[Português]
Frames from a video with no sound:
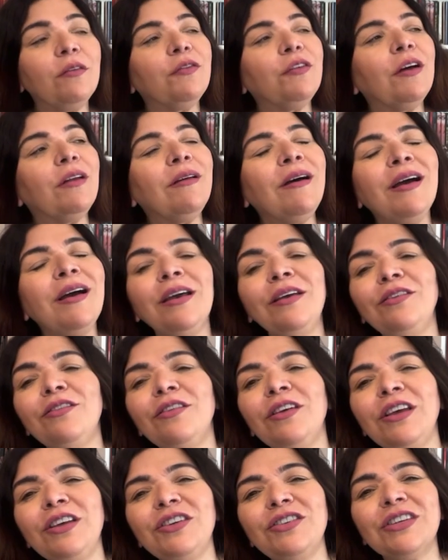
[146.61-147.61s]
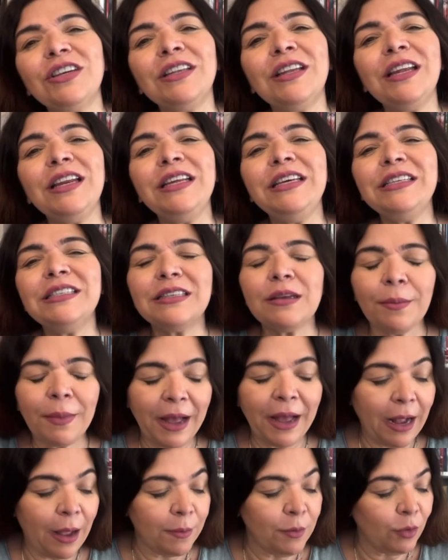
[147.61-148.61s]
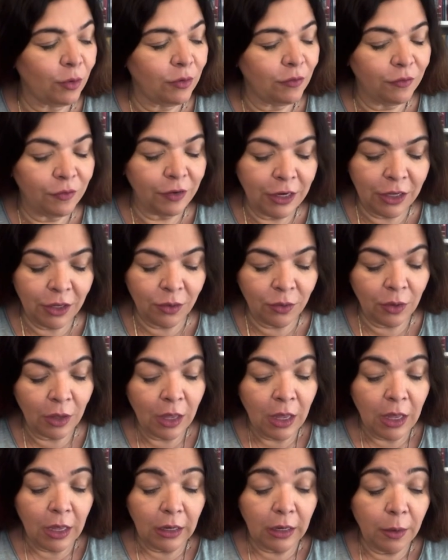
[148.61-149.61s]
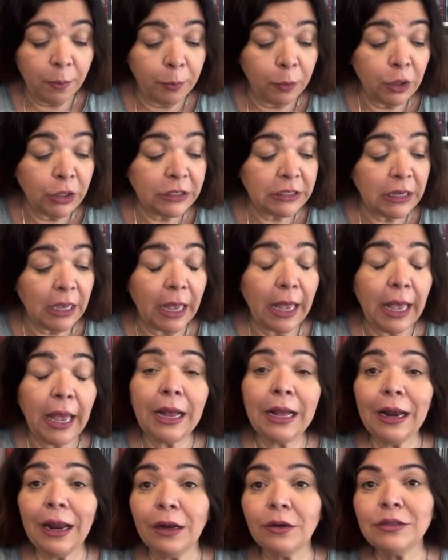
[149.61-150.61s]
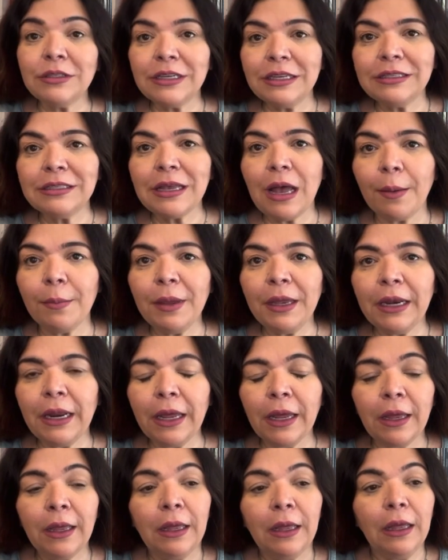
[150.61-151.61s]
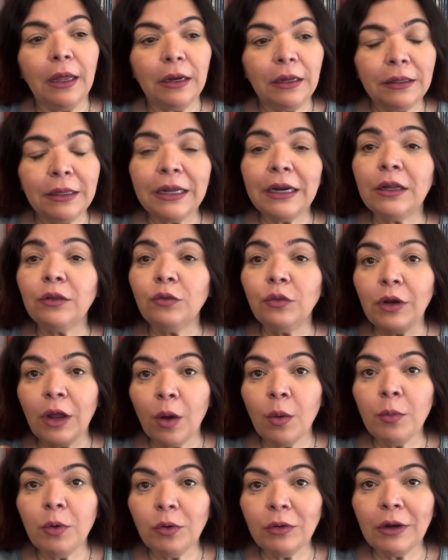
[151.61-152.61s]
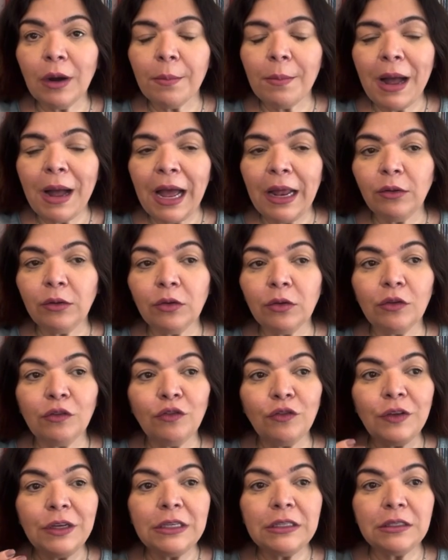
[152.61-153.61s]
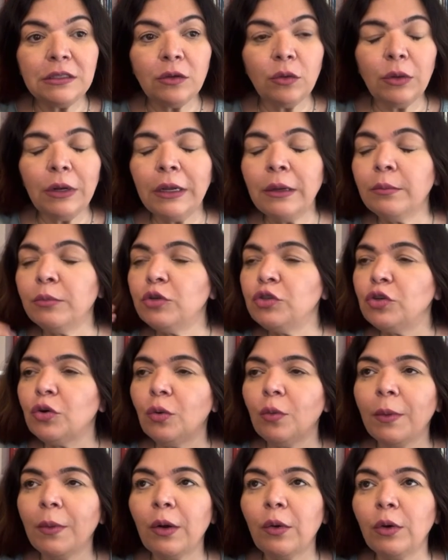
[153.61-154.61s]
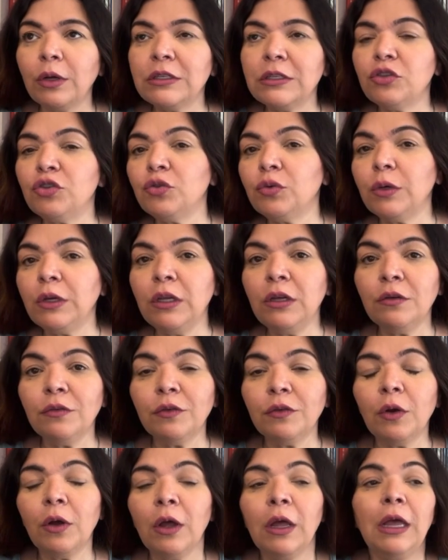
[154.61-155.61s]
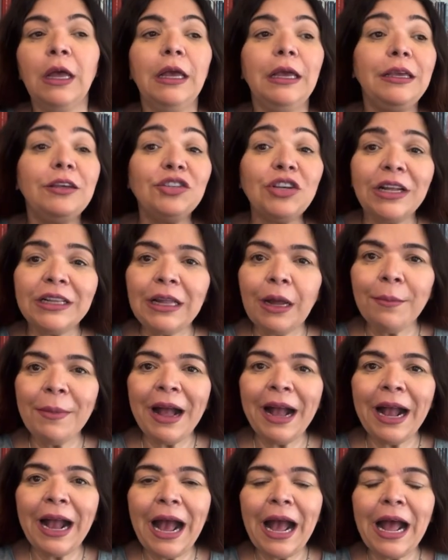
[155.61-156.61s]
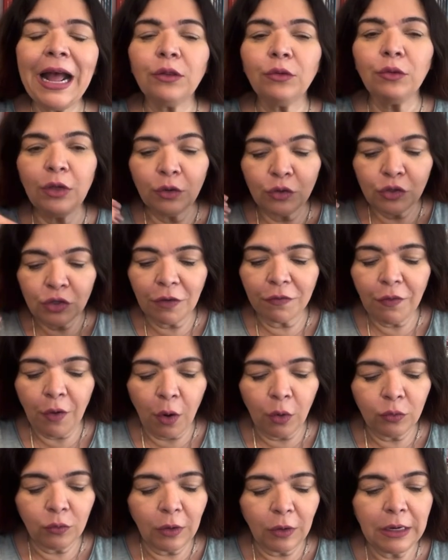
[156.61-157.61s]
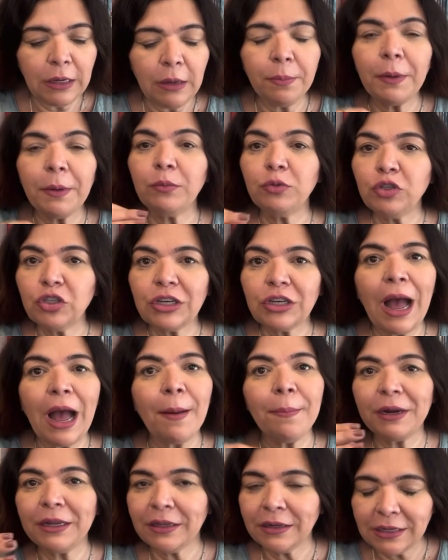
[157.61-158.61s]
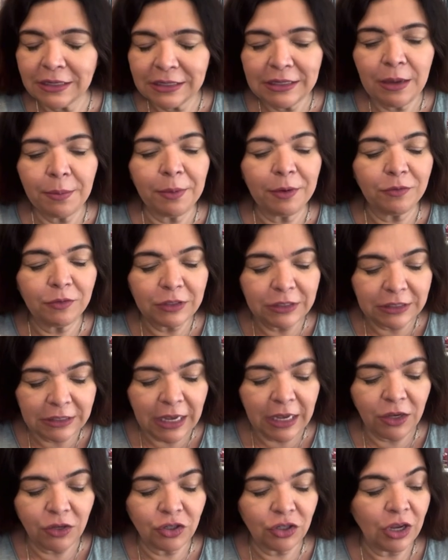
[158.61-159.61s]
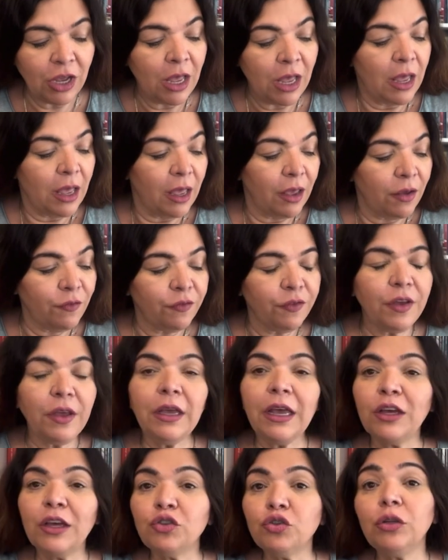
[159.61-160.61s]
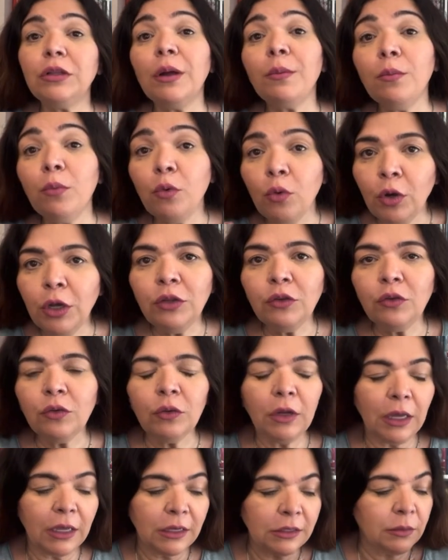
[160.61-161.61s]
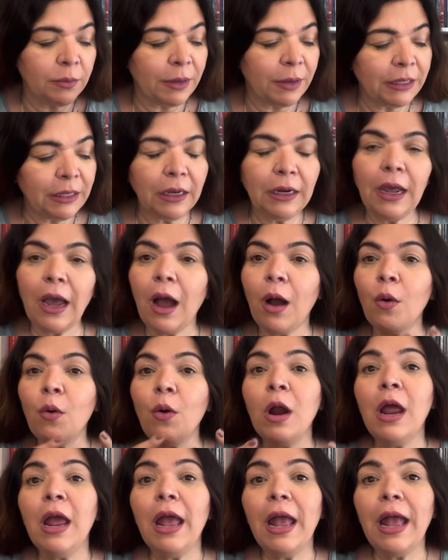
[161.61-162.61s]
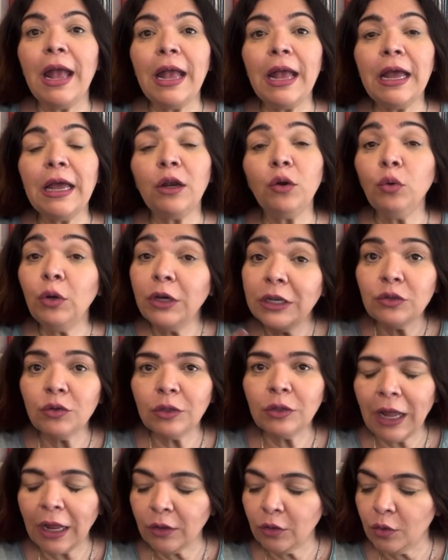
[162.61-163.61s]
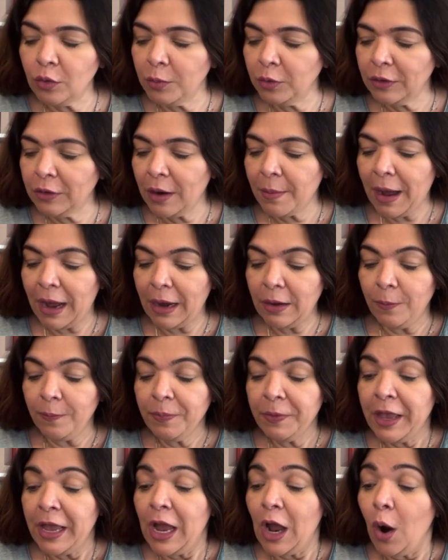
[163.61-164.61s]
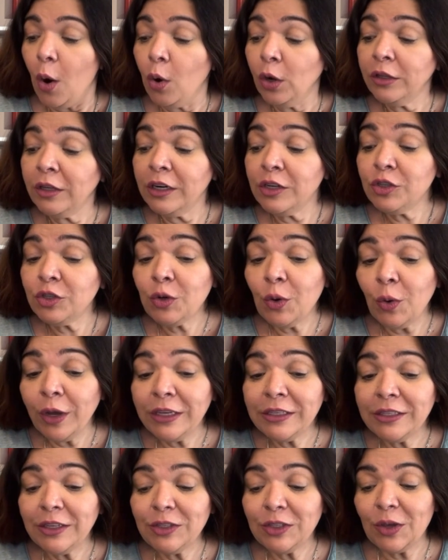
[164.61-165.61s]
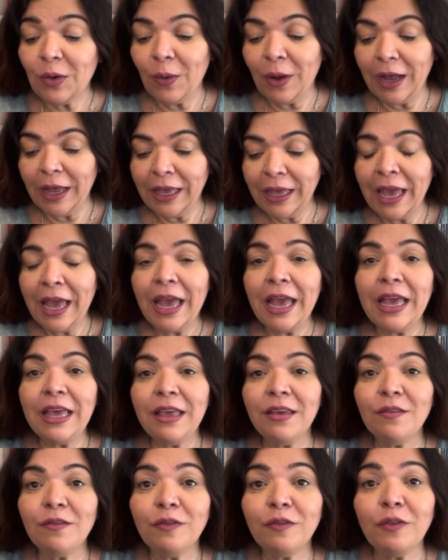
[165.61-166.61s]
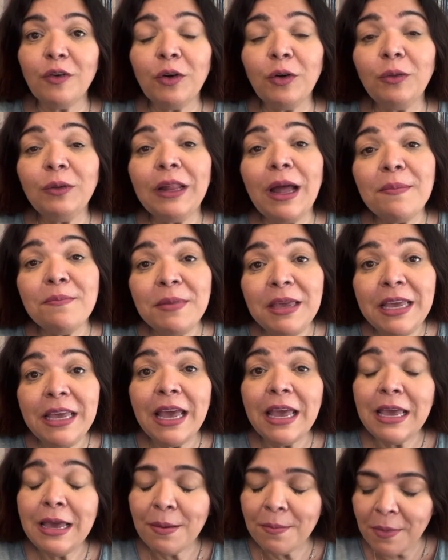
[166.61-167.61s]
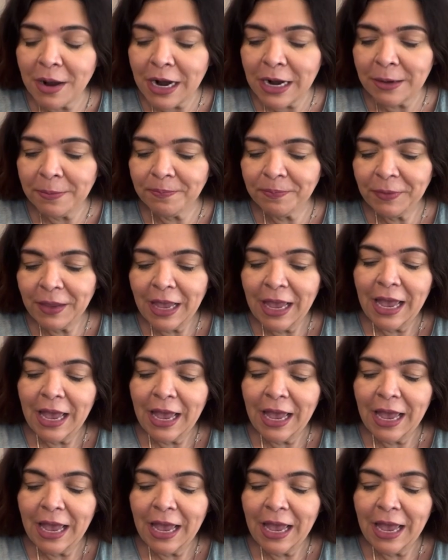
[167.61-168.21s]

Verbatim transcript: Eu falo, ai, gente, que delícia marcar meu livrinho. Depois, é, é claro, vocês sabem, né? Literatura é o meu trabalho, então às vezes eu lembro de alguma coisa de um livro e já tá marcado e eu já volto ali para buscar, para trazer para vocês. Enfim, ajuda muito esse material é, no resultado do meu trabalho. Outras coisas que eu ganhei foram da minha irmã.